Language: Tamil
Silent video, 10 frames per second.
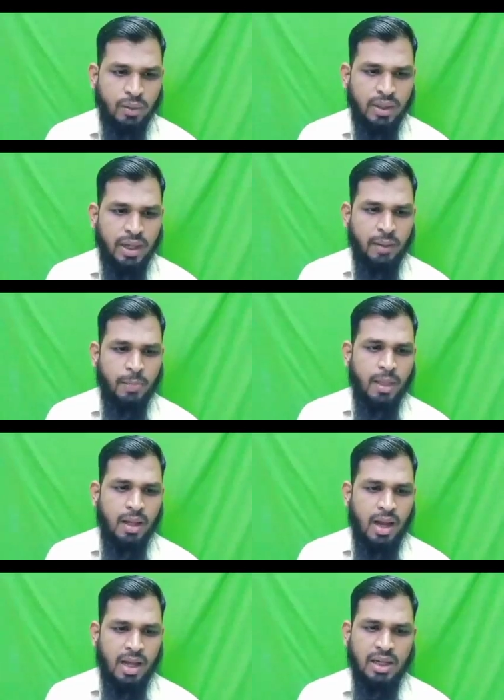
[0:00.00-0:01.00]
கொடுங்க
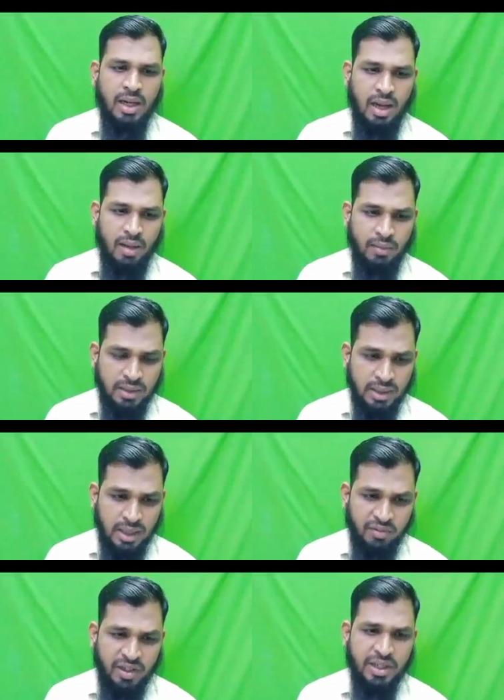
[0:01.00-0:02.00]
அதில் நான்
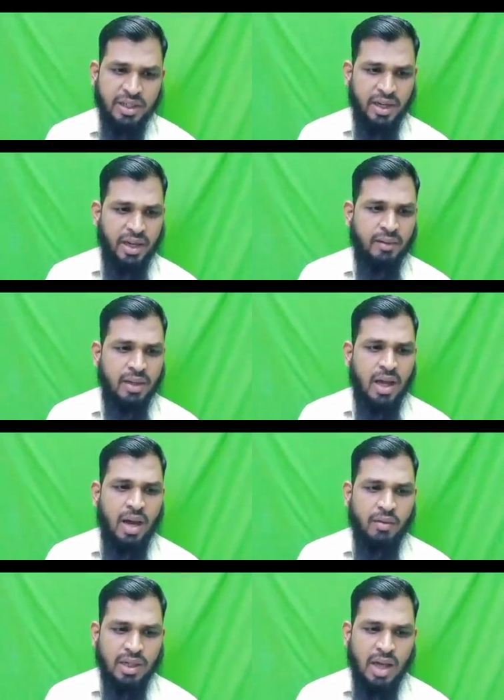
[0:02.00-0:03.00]
அவருக்கு இடுகிறேன்
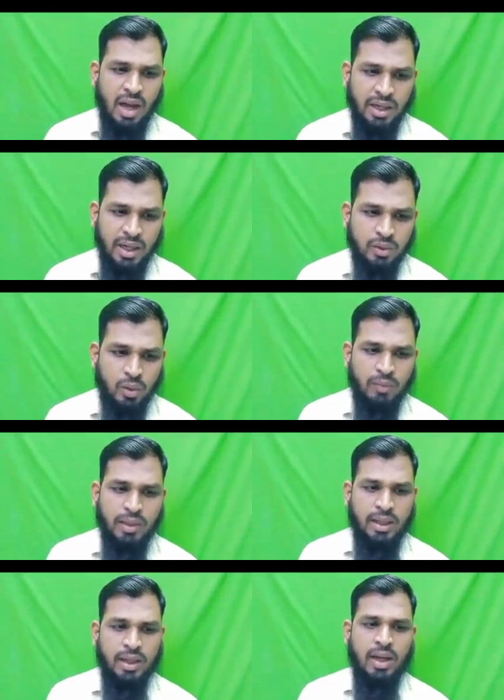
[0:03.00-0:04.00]
அவருக்காக நீங்கள்
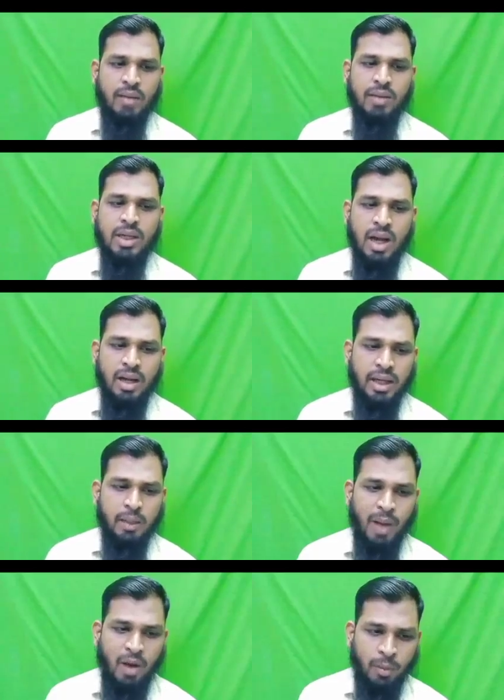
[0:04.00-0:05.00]
தொலைவையுங்கள் அவருக்காக நீங்கள்
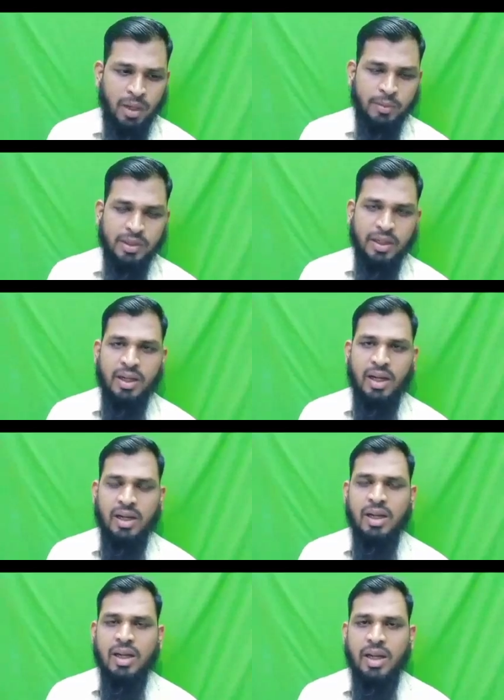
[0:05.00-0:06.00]
பாவ மன்னிப்பு தேடுங்கள்
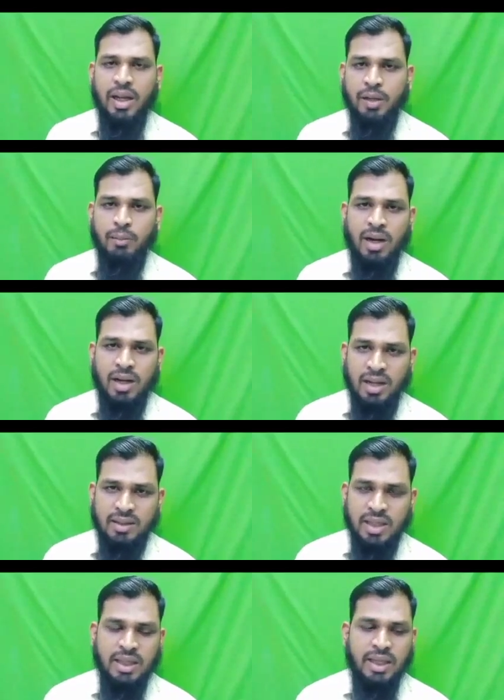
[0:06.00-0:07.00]
என்று மகனார்
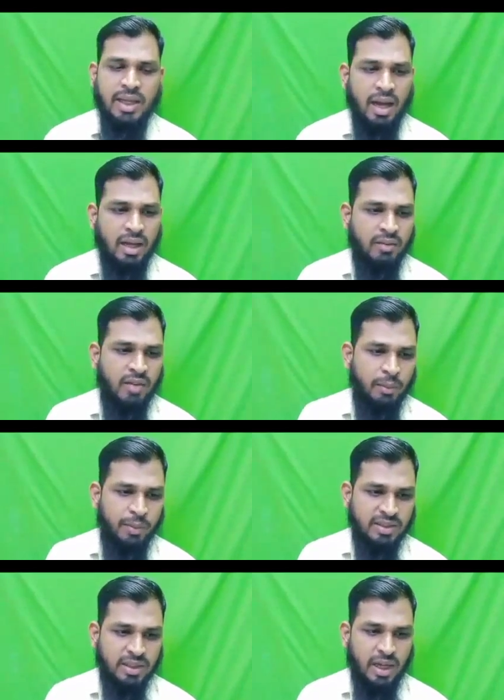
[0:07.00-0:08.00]
தந்தைக்காக இவ்வாறு
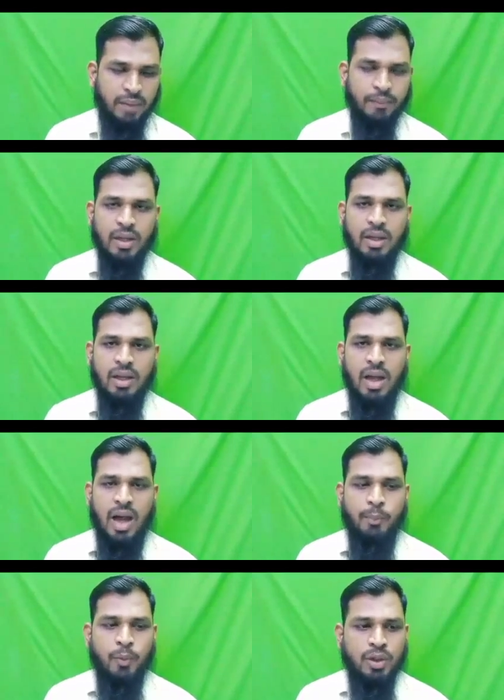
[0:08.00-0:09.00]
பேசுகிறார்
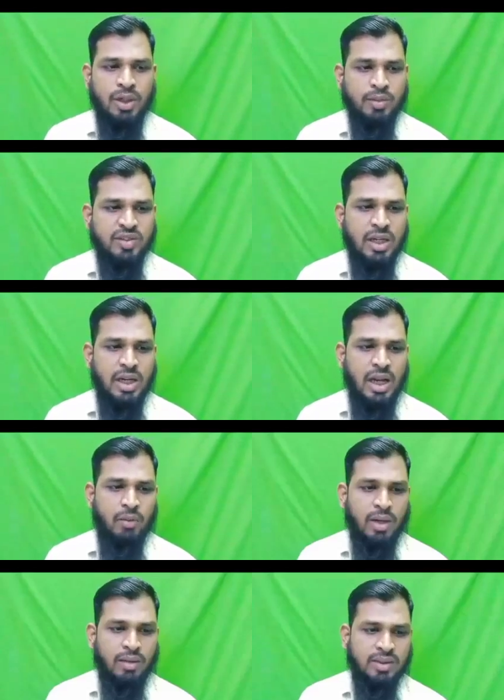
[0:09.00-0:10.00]
அப்போது நபிசல்லா
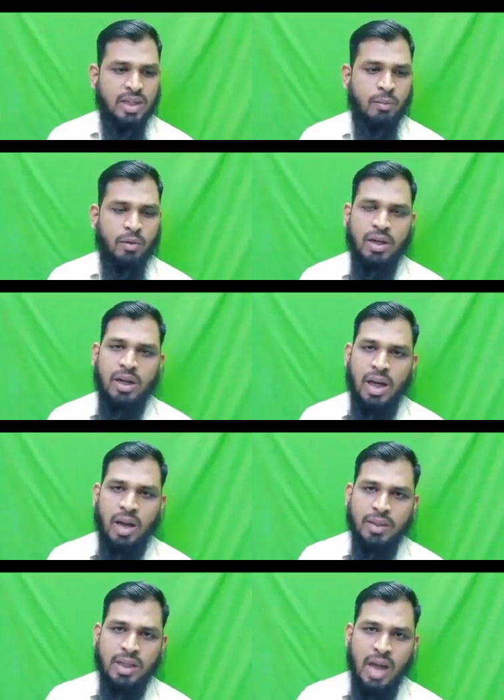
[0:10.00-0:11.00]
உலைவ செல்லம் அவர்கள்
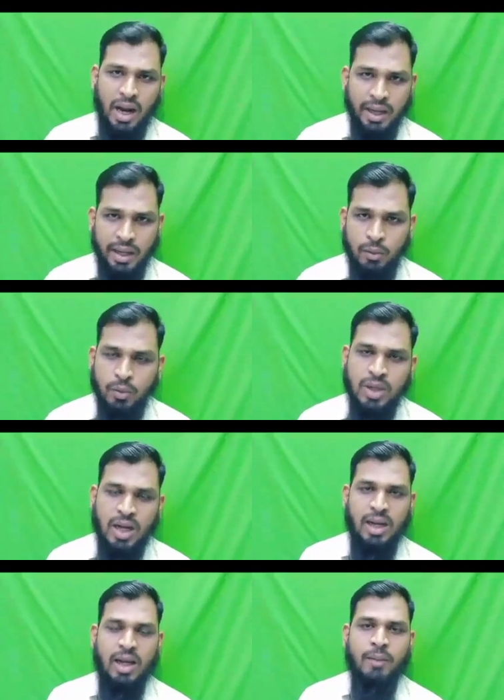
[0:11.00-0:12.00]
அவருக்கு ஆடையை
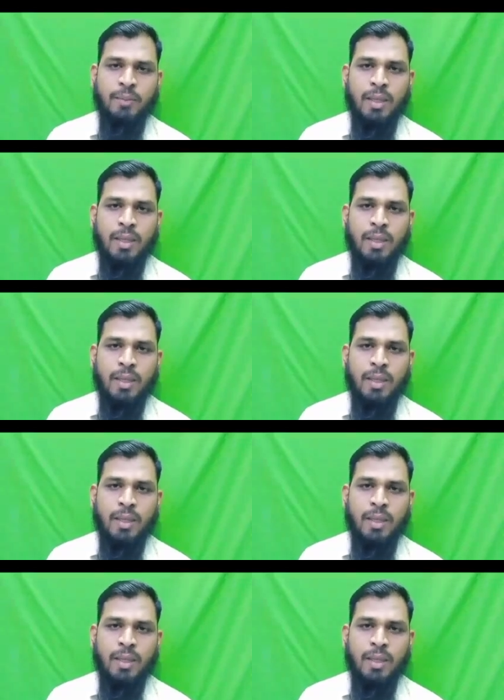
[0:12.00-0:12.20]
கொடுத்தாங்களாம்